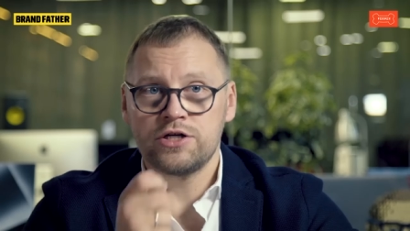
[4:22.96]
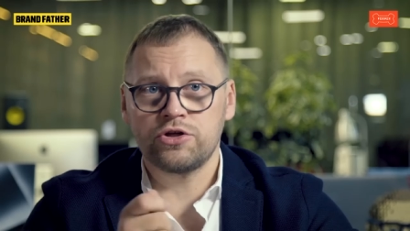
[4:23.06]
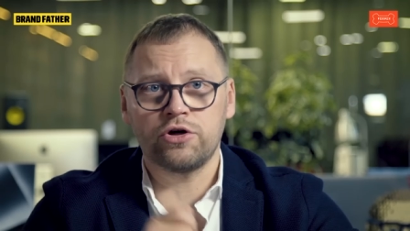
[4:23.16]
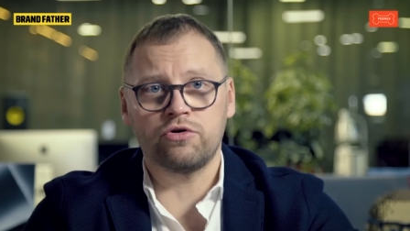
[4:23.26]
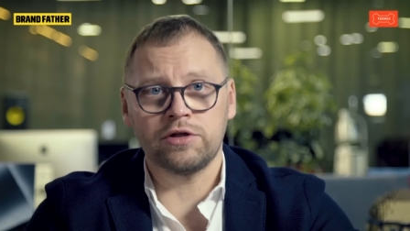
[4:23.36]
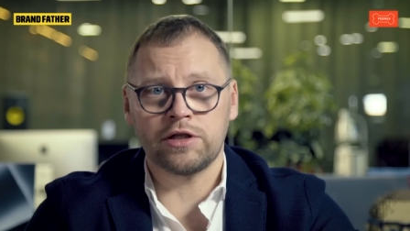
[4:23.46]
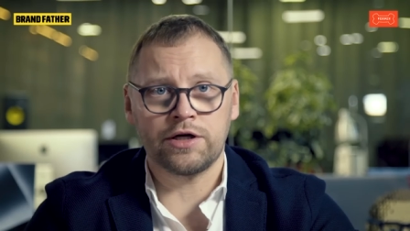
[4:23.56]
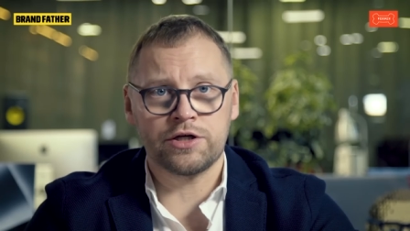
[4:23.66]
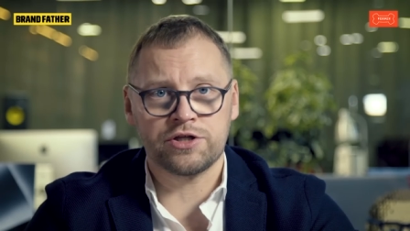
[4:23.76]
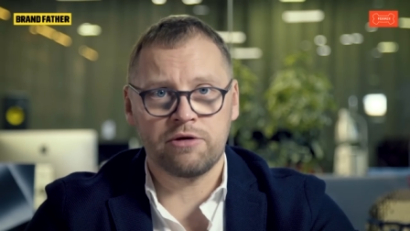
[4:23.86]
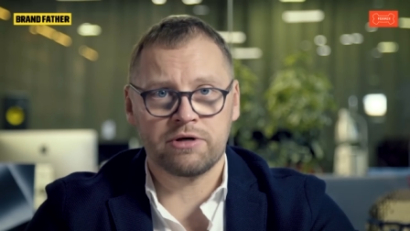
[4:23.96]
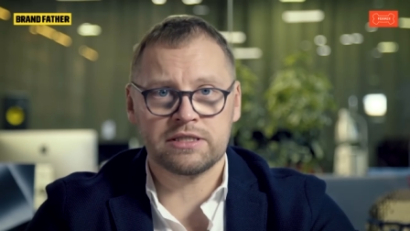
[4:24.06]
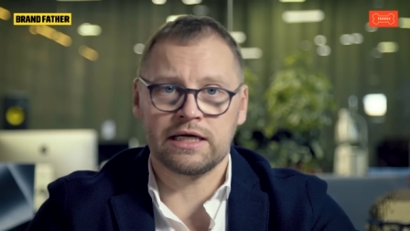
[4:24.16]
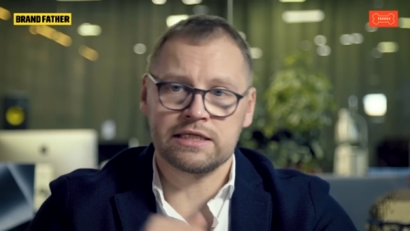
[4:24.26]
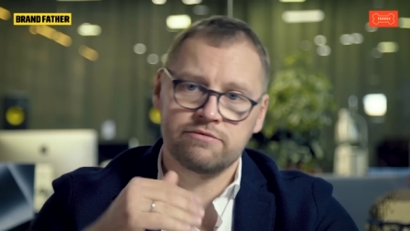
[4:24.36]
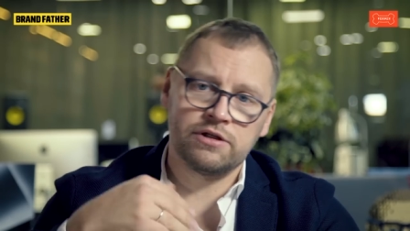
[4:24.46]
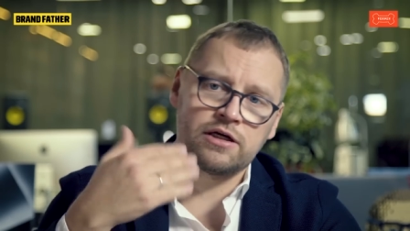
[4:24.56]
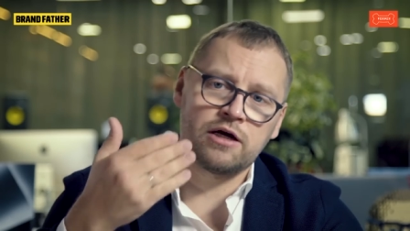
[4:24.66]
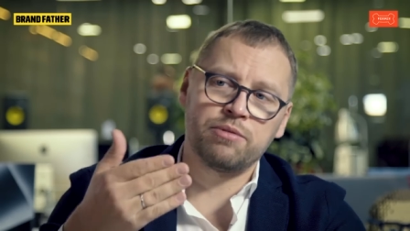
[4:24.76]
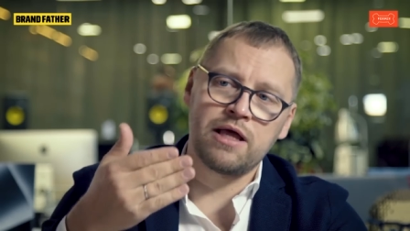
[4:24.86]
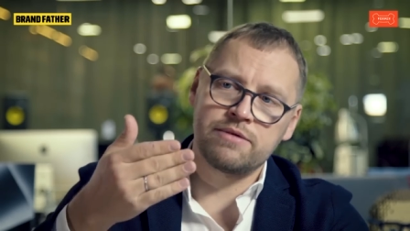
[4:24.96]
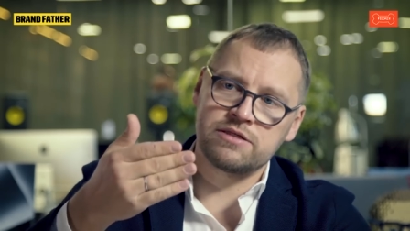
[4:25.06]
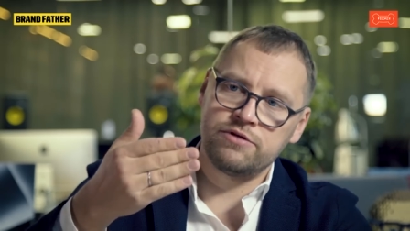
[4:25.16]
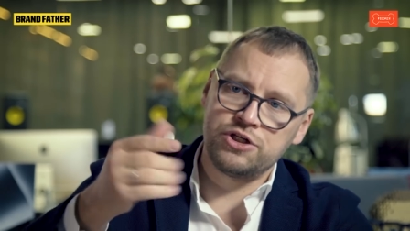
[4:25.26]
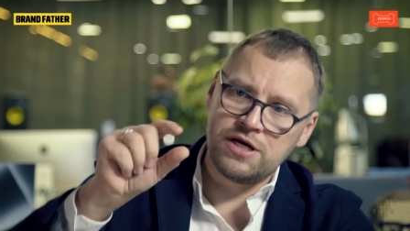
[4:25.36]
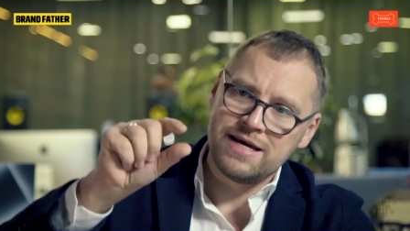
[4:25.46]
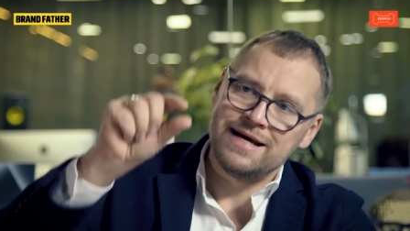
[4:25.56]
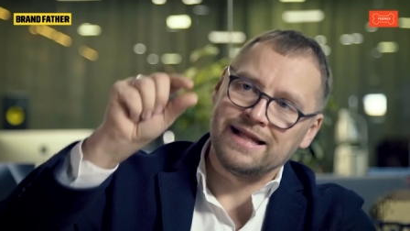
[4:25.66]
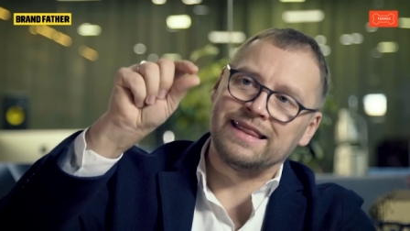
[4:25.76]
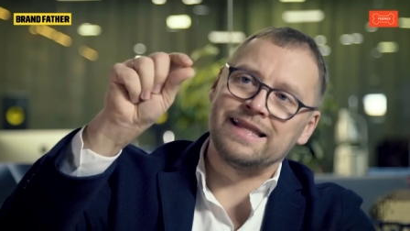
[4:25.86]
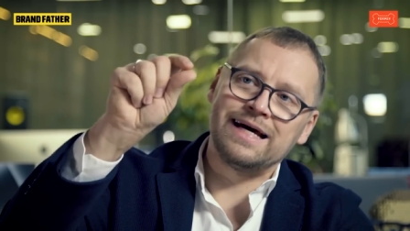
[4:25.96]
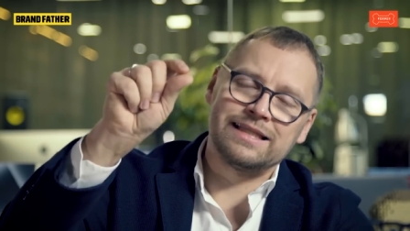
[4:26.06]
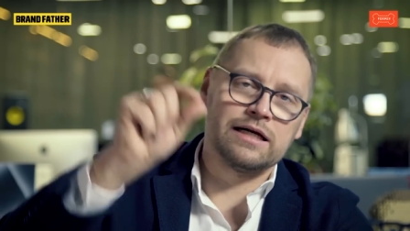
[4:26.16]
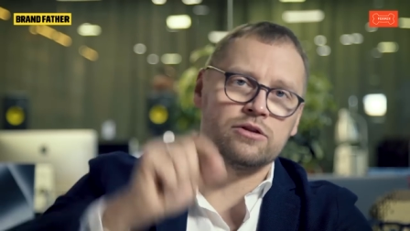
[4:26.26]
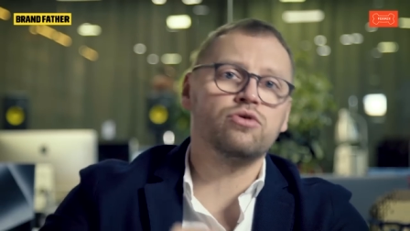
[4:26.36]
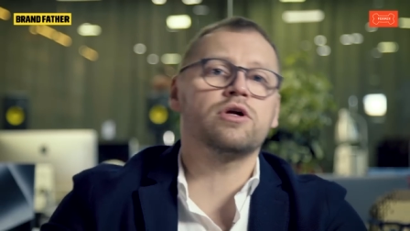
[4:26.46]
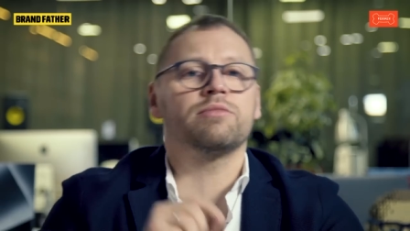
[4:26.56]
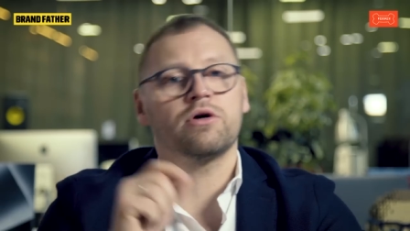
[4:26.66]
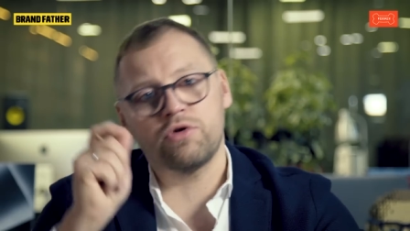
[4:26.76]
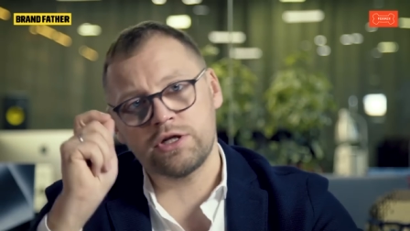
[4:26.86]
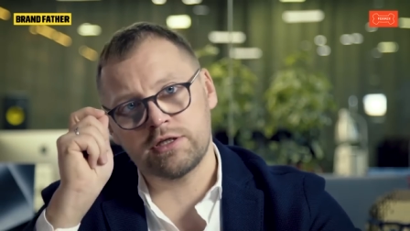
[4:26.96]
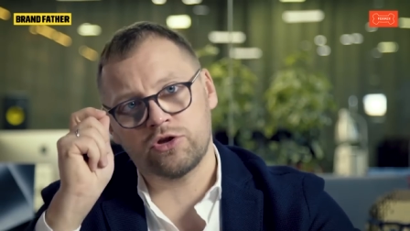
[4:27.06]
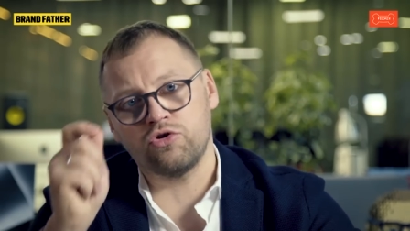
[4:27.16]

Что такое надрыночное пространство? Это как пламя свечи, над которым находится